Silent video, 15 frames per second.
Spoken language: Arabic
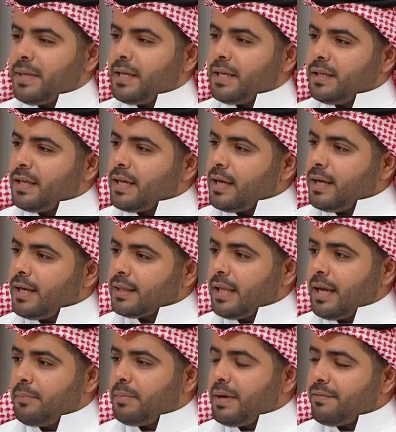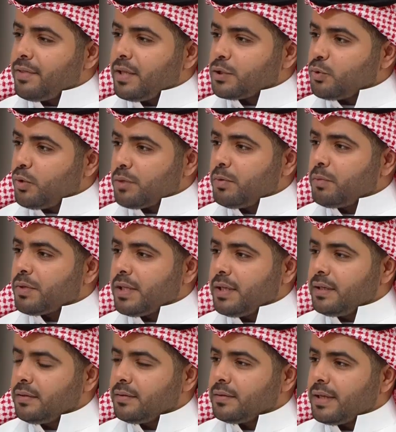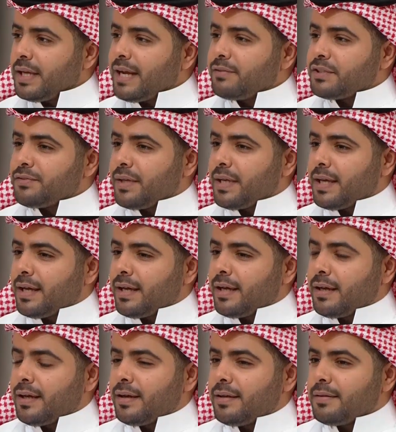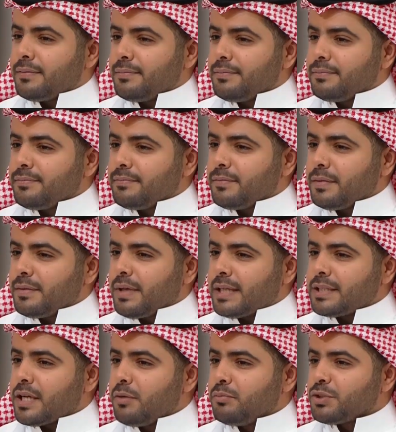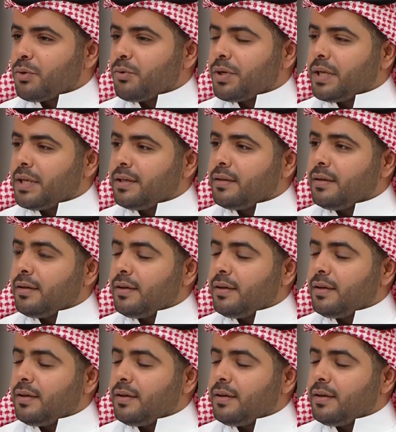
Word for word: لي أني أطلع بأفضل صور ممكنة أنافس فيها أشهر المصورين